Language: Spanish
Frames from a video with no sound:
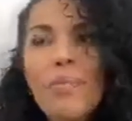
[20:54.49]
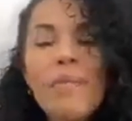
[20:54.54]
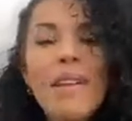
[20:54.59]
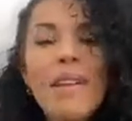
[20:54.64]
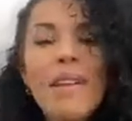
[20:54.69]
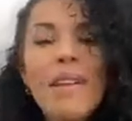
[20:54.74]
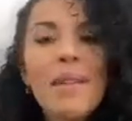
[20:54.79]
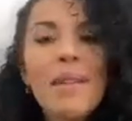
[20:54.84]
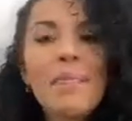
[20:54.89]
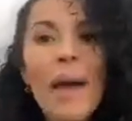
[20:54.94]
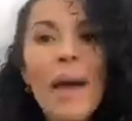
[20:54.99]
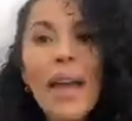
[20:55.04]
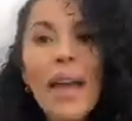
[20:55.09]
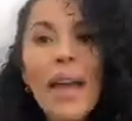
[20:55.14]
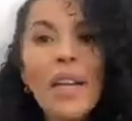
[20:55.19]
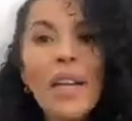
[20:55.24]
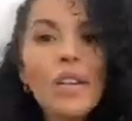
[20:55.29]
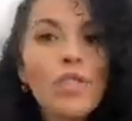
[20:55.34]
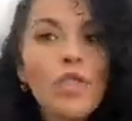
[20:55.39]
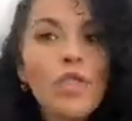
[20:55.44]
Me
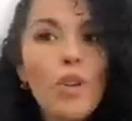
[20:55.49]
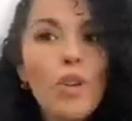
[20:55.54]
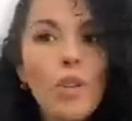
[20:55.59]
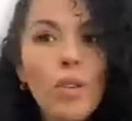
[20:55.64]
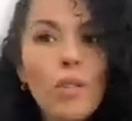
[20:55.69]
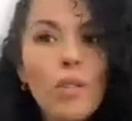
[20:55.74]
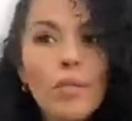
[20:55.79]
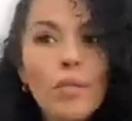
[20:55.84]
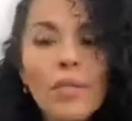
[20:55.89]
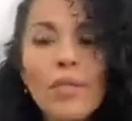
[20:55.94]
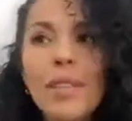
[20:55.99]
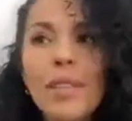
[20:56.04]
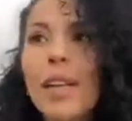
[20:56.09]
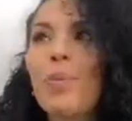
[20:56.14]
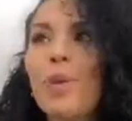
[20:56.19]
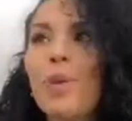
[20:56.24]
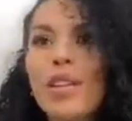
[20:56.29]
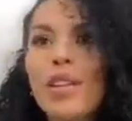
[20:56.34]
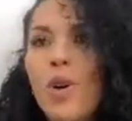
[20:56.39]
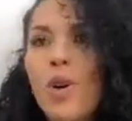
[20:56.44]
imagino yo,
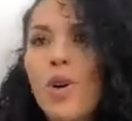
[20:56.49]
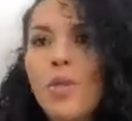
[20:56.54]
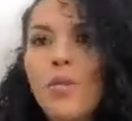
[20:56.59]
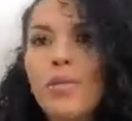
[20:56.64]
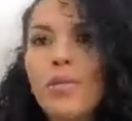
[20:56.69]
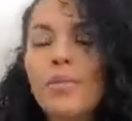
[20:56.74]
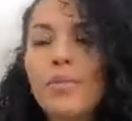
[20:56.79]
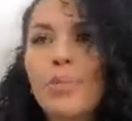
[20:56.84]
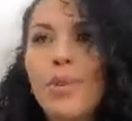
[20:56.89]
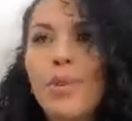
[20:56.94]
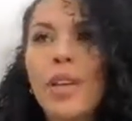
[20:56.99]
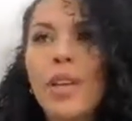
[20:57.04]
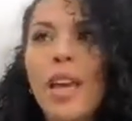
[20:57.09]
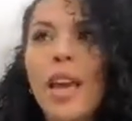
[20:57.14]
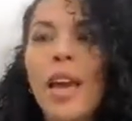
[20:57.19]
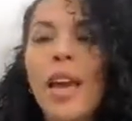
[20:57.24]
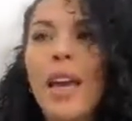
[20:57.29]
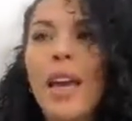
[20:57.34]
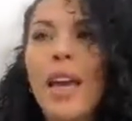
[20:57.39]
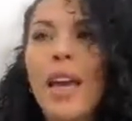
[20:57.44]
por el show,
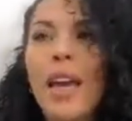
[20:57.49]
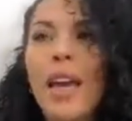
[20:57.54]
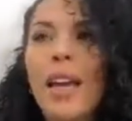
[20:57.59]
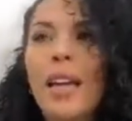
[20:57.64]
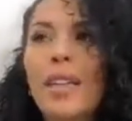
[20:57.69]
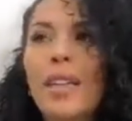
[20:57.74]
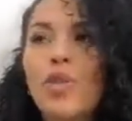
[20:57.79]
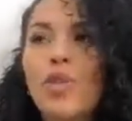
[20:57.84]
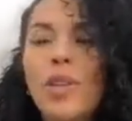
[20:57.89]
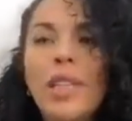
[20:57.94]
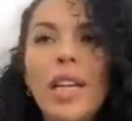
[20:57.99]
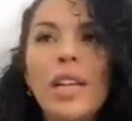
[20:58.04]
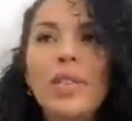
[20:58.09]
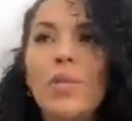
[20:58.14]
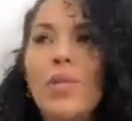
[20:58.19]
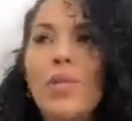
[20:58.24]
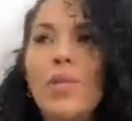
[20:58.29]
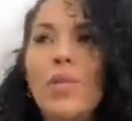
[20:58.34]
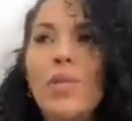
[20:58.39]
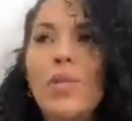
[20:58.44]
porque
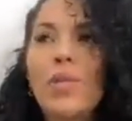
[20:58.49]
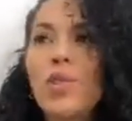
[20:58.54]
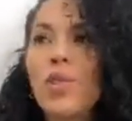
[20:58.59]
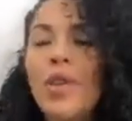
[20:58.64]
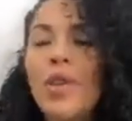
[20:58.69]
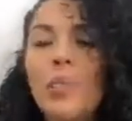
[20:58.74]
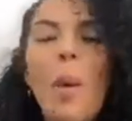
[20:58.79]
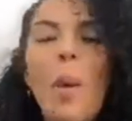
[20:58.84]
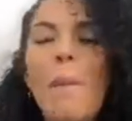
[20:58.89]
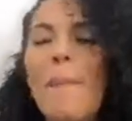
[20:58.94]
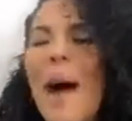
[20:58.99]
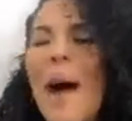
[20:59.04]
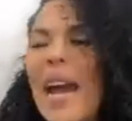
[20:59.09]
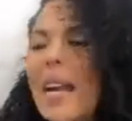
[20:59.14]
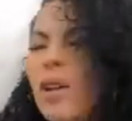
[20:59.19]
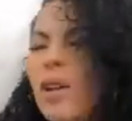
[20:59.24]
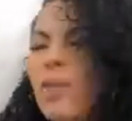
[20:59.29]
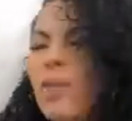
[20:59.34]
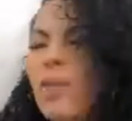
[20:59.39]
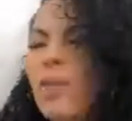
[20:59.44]
yo interactúo mucho con el
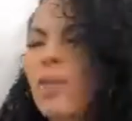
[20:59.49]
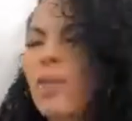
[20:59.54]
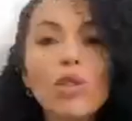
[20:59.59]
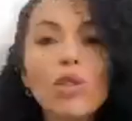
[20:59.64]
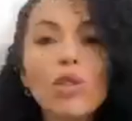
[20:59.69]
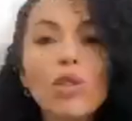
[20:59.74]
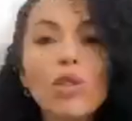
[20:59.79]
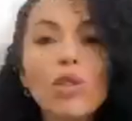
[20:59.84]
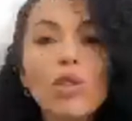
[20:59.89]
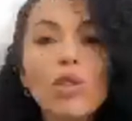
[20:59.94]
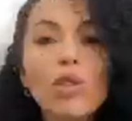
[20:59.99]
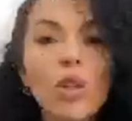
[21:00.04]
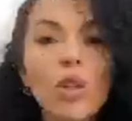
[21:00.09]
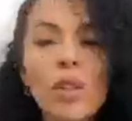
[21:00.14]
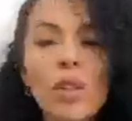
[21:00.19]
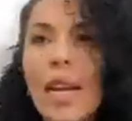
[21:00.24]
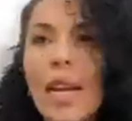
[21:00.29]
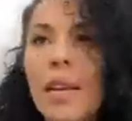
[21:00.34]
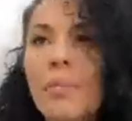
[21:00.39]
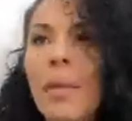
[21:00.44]
público, bailo
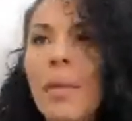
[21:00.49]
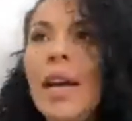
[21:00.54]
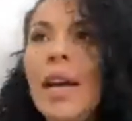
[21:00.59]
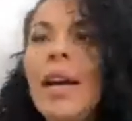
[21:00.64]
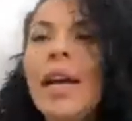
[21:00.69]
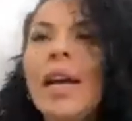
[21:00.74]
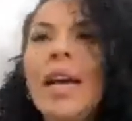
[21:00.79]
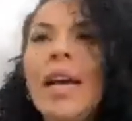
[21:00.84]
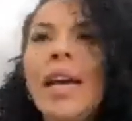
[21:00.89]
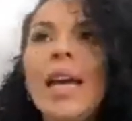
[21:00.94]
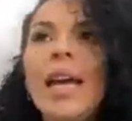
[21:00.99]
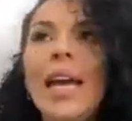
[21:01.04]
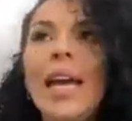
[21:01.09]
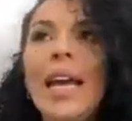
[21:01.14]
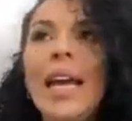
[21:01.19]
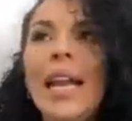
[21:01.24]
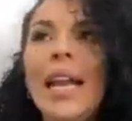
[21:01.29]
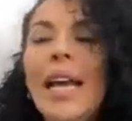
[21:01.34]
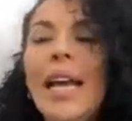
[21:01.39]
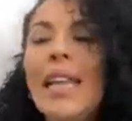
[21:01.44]
mucho en tarima,
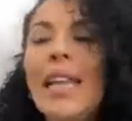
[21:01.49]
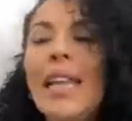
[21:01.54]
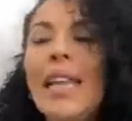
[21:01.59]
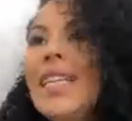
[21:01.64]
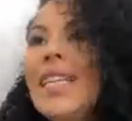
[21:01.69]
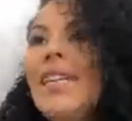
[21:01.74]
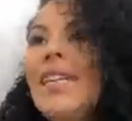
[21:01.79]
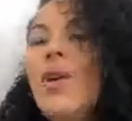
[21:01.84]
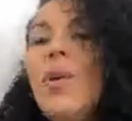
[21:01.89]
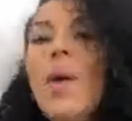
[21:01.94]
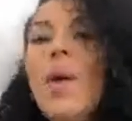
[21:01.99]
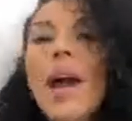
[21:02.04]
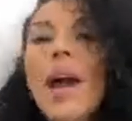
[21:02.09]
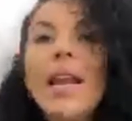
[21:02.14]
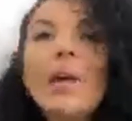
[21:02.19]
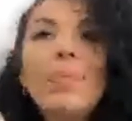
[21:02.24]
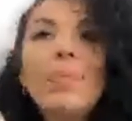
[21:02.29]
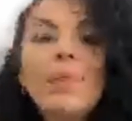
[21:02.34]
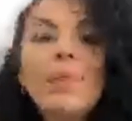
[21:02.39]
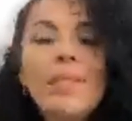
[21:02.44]
eh, la gente
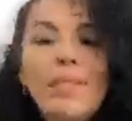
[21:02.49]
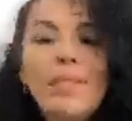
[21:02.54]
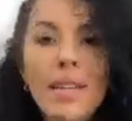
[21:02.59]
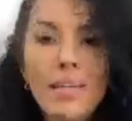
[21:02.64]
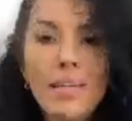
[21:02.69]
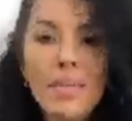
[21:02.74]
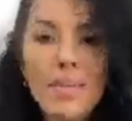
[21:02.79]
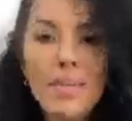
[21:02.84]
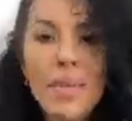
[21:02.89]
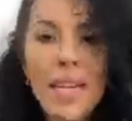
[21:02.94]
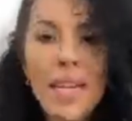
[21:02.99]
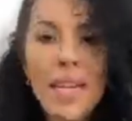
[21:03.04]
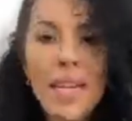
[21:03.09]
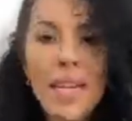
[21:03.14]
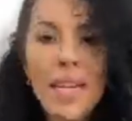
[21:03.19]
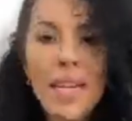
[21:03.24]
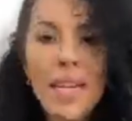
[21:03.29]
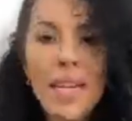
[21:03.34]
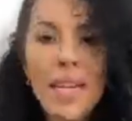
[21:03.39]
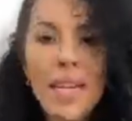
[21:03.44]
casi no baila por estarme
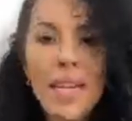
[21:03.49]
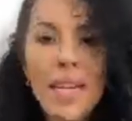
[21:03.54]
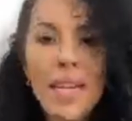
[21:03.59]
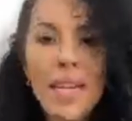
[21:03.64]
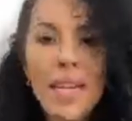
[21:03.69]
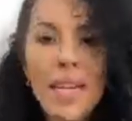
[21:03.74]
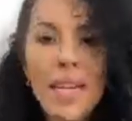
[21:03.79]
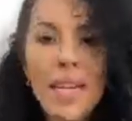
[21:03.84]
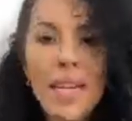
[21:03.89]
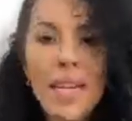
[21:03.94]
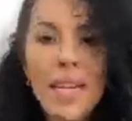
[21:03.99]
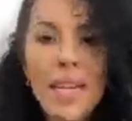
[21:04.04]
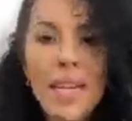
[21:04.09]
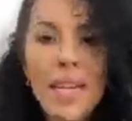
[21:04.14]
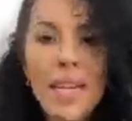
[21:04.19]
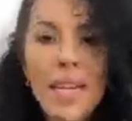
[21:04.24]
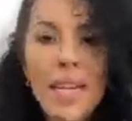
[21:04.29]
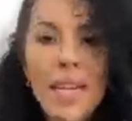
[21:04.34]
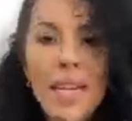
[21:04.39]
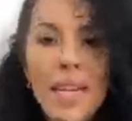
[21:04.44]
mirando.
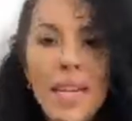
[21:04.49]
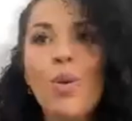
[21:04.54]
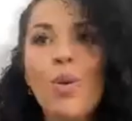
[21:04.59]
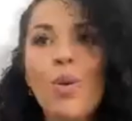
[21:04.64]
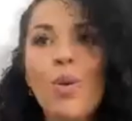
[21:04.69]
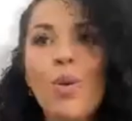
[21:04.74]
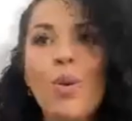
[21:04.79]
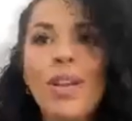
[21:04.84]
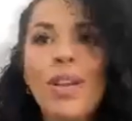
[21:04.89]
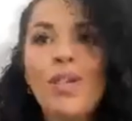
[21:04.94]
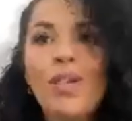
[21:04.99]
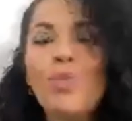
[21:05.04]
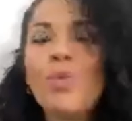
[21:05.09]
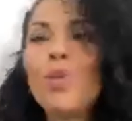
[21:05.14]
Es un show,